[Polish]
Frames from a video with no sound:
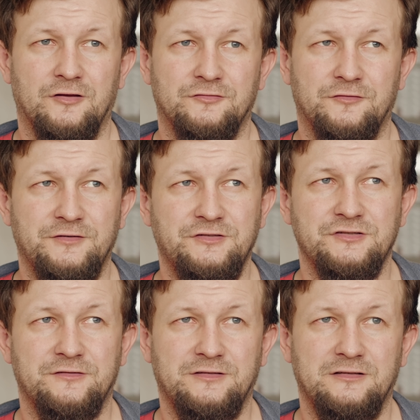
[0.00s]
to wiecie,
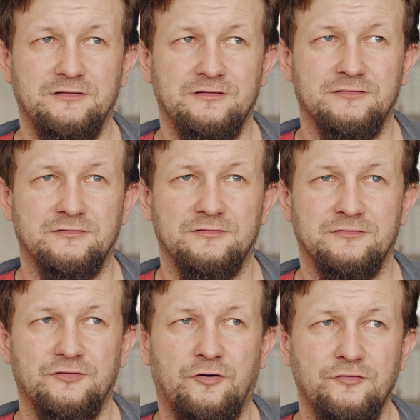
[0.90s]
że wtedy
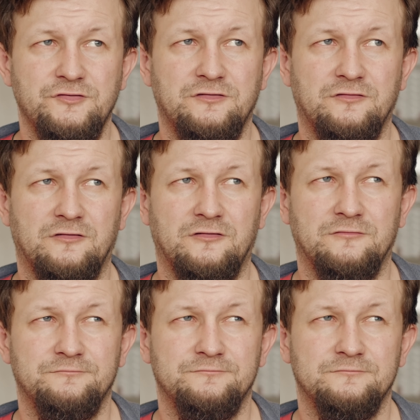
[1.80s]
y, dochodzi
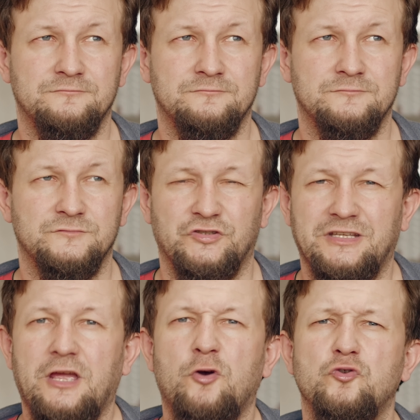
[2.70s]
do, do
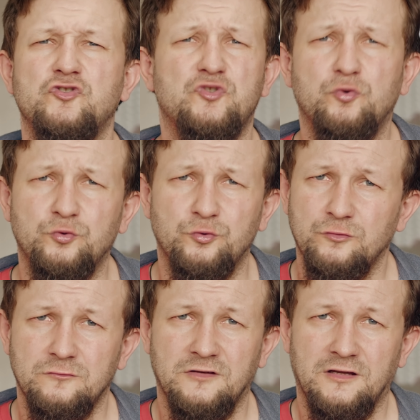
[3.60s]
takiego
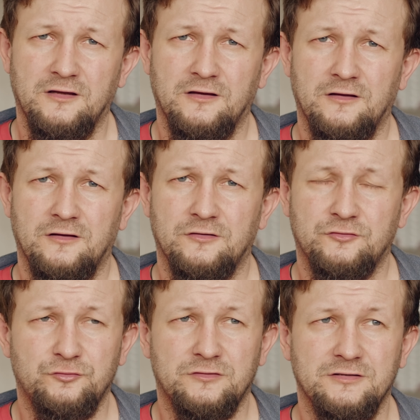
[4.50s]
cudu,
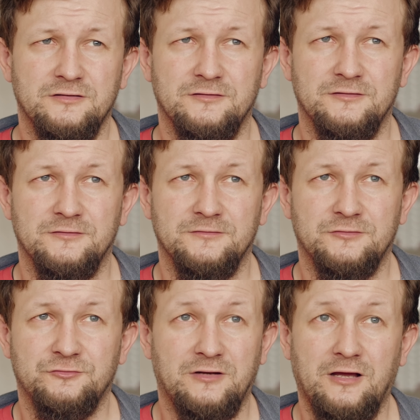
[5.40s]
który, y,
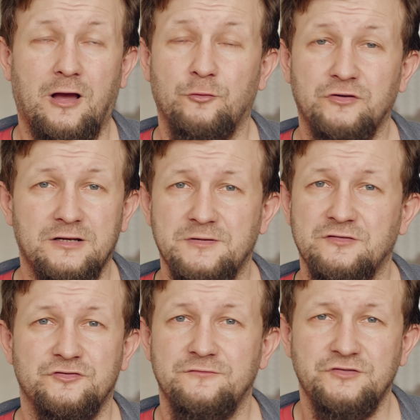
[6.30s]
którego autorem
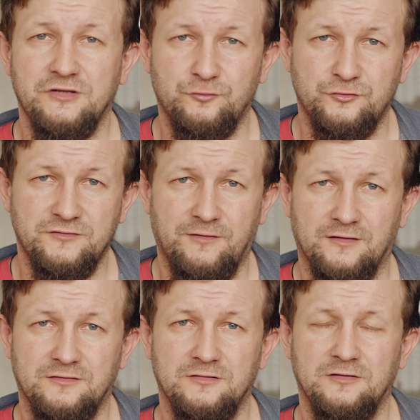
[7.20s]
jest oczywiście Duch
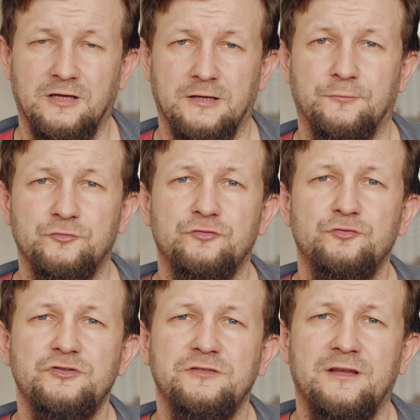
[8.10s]
Święty, bo to
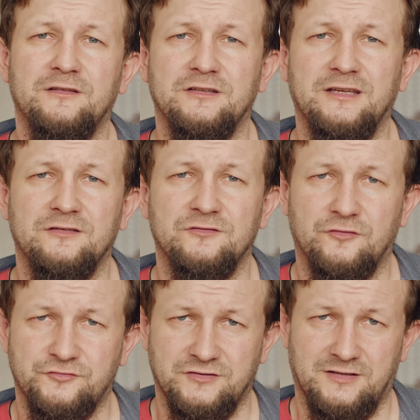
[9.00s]
Duch Święty
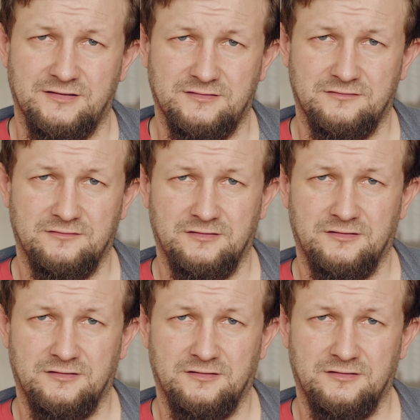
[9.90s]
jednoczy nas.